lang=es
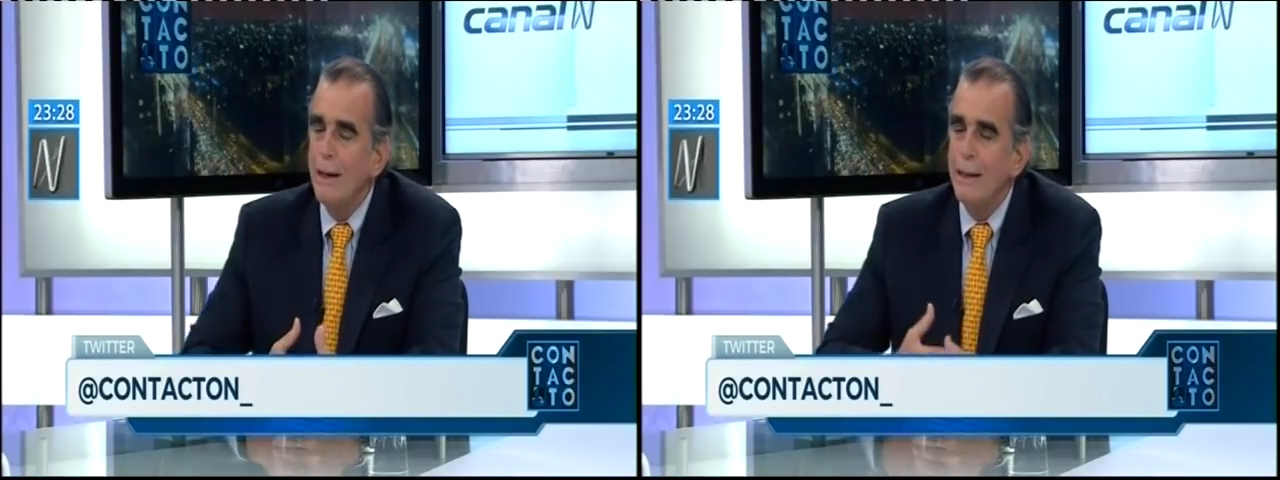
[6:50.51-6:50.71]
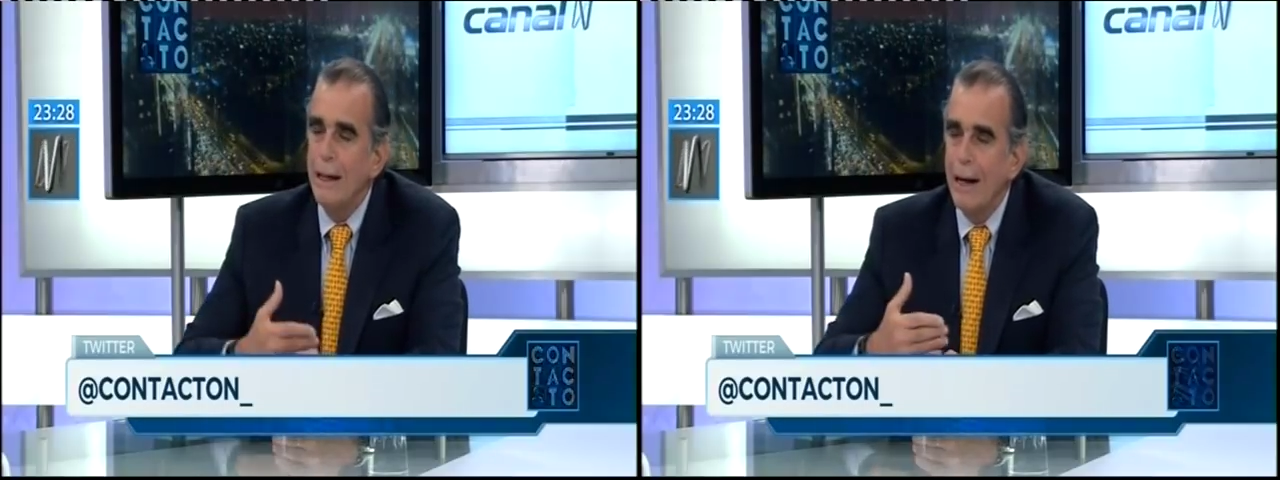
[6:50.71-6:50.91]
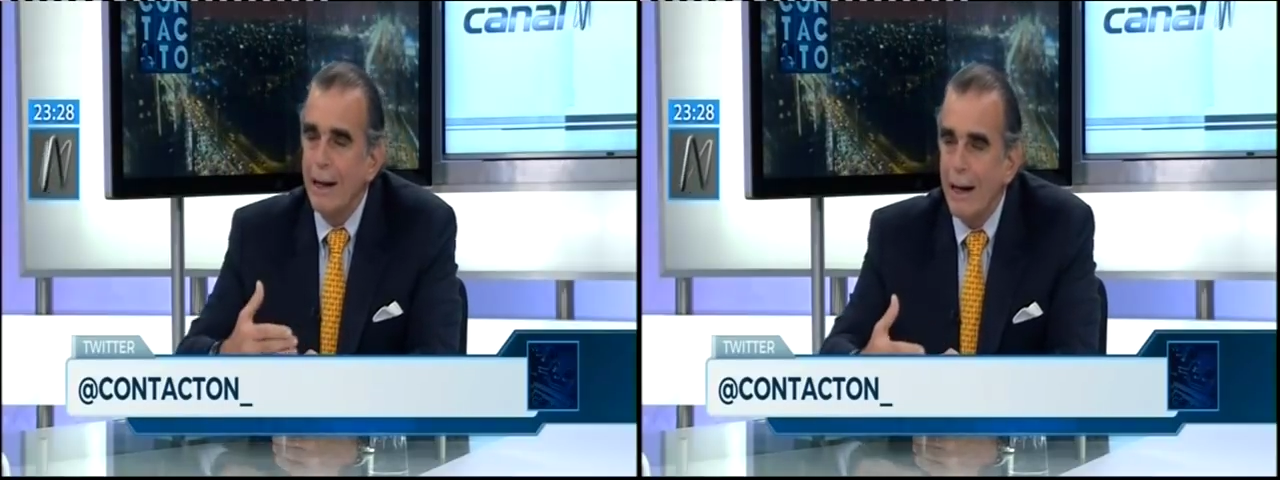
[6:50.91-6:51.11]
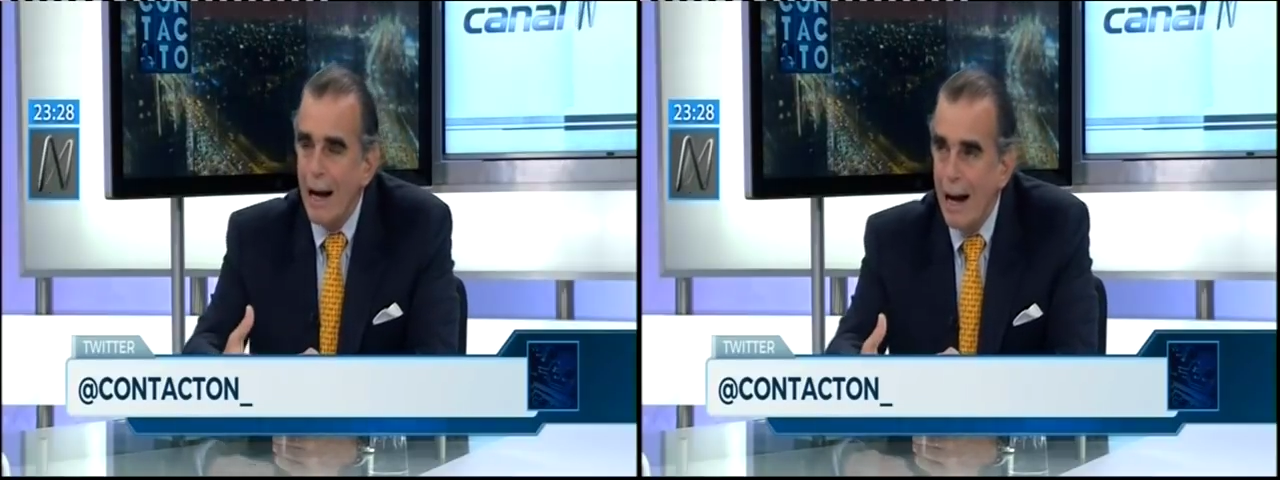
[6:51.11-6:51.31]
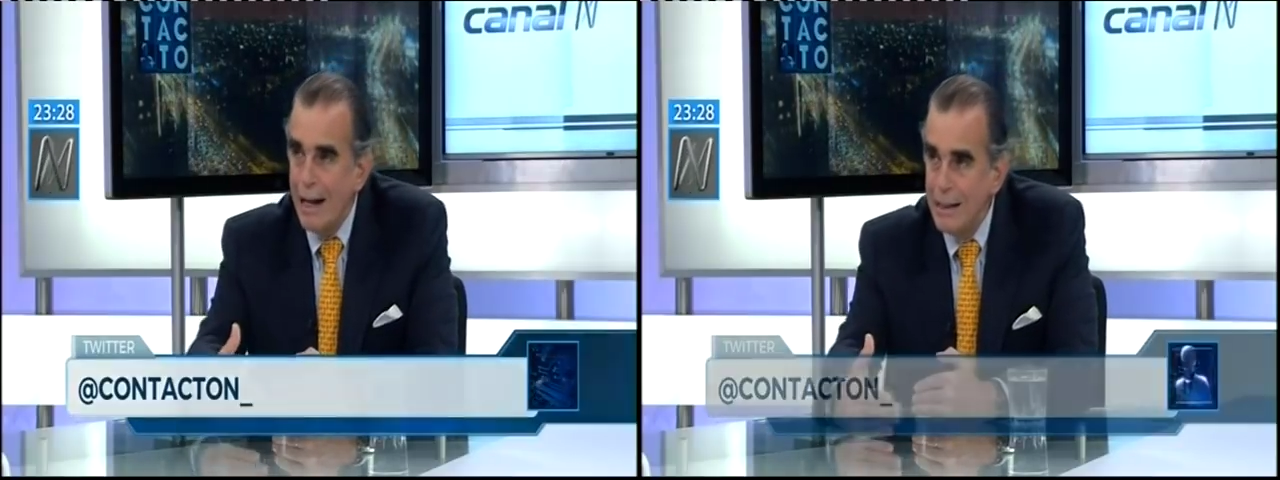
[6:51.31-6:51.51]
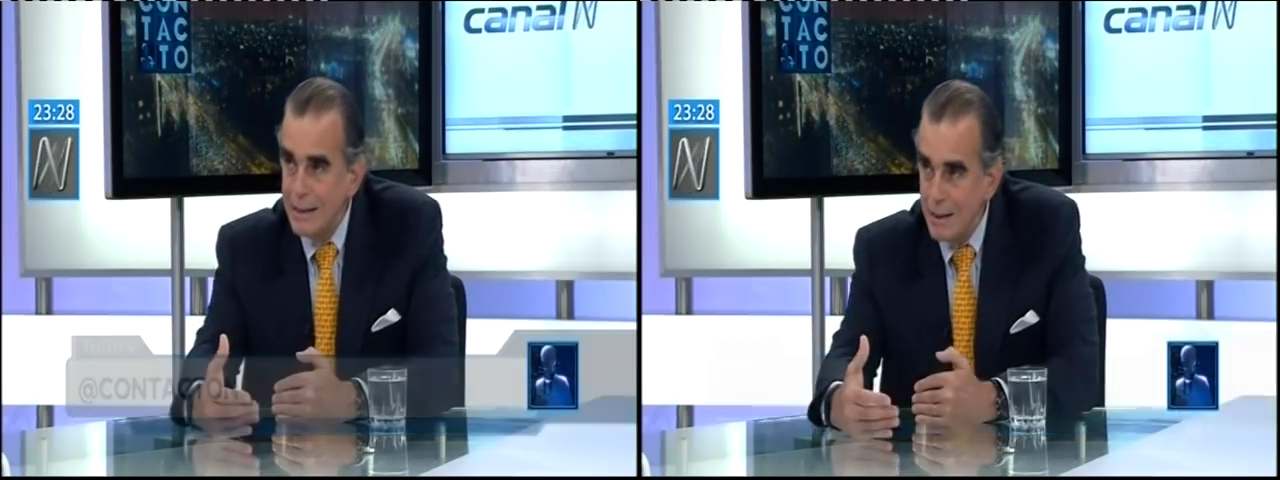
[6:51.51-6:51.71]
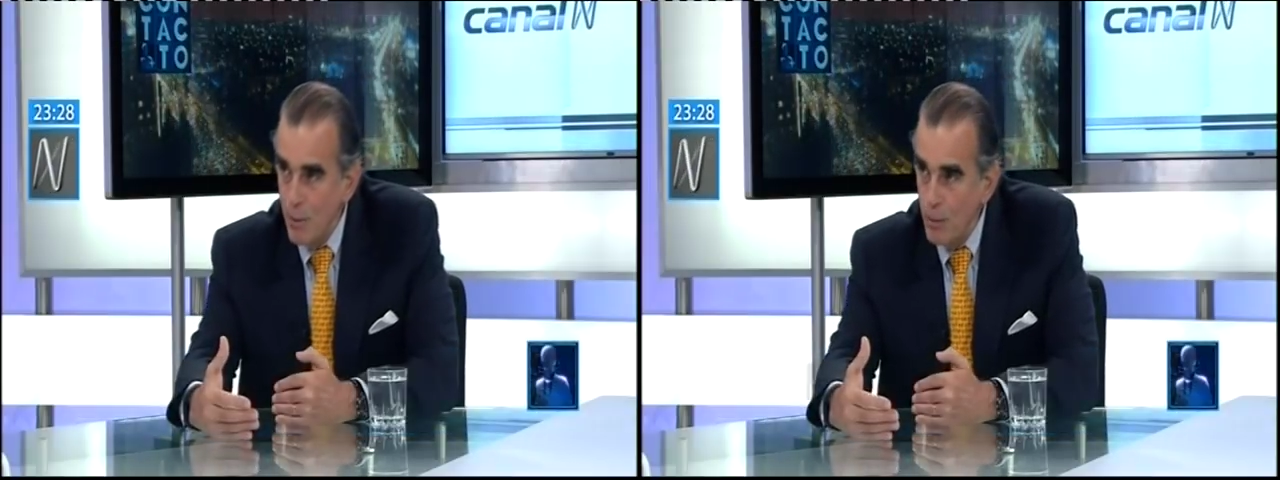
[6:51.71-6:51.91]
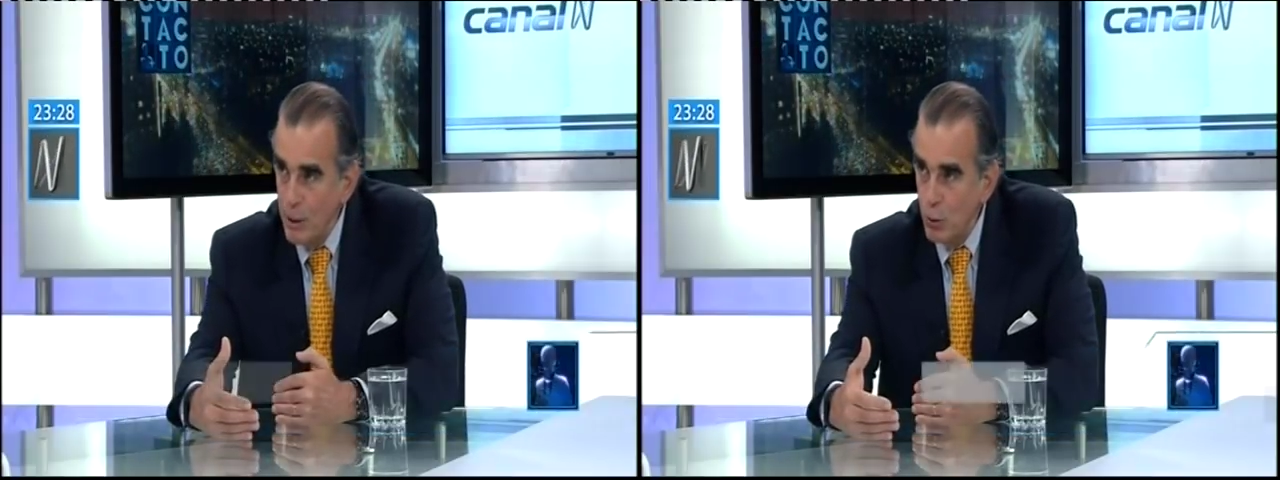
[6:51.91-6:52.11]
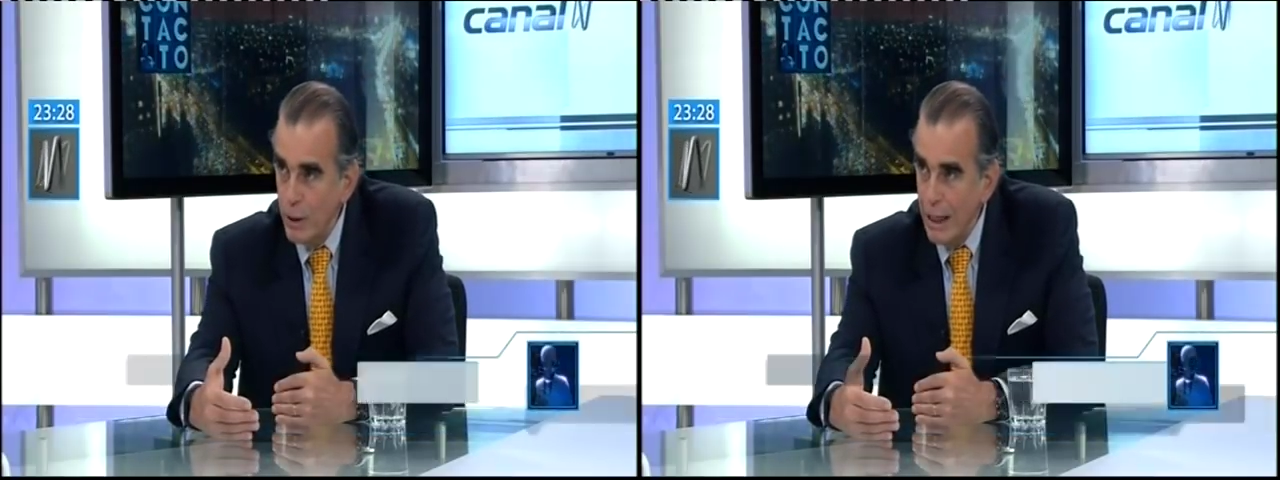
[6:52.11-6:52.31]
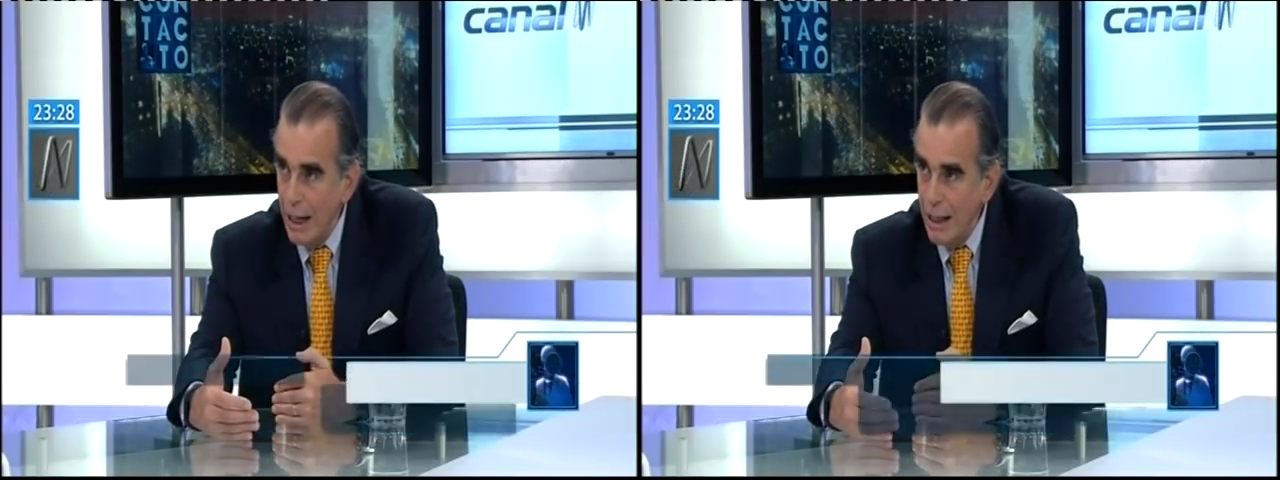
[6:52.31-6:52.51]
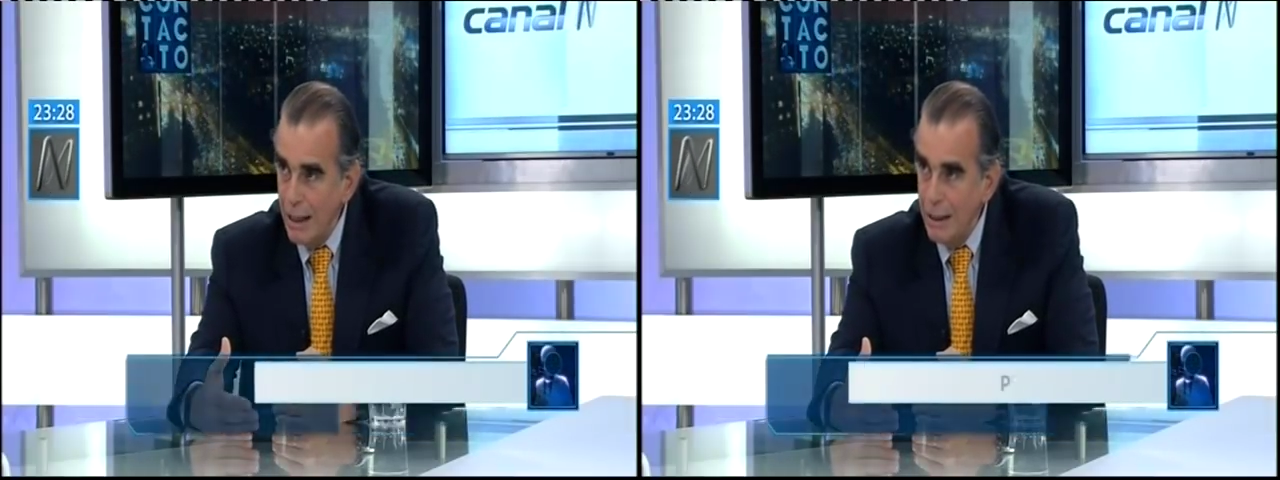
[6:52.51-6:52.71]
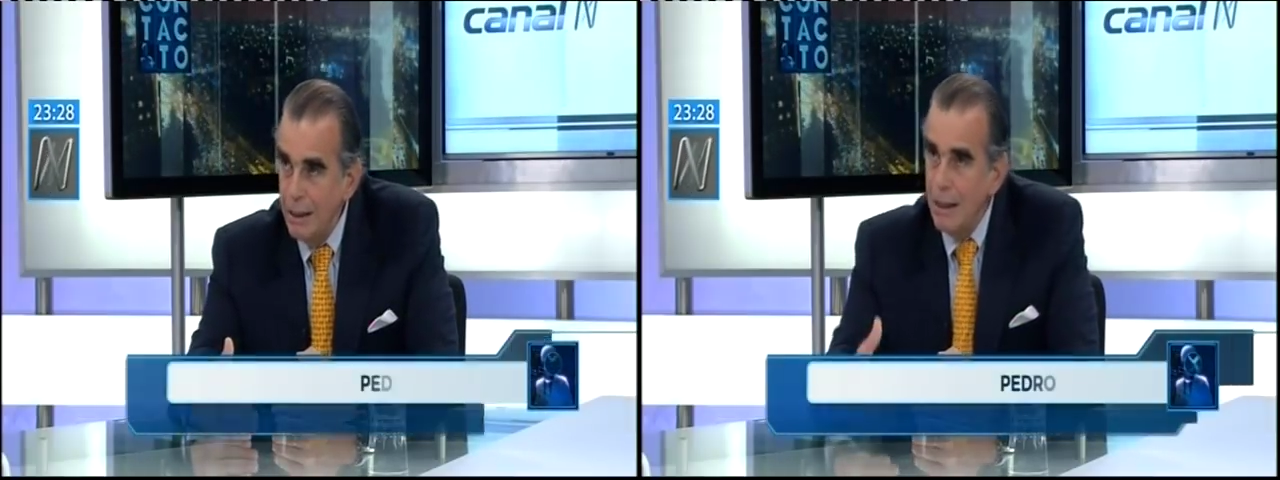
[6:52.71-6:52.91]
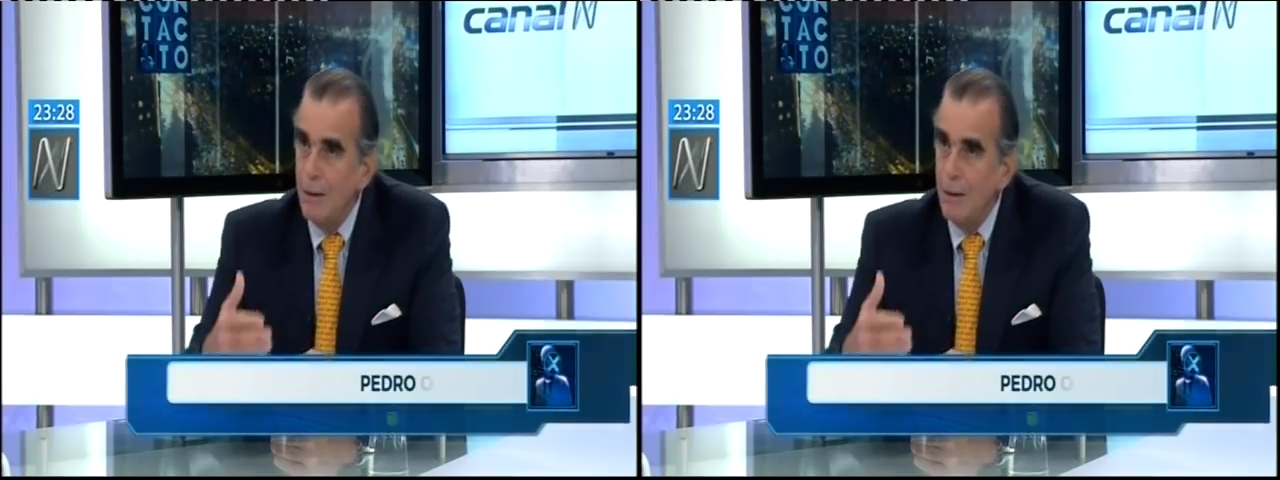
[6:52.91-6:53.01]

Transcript: llegar a ese momento en que la ley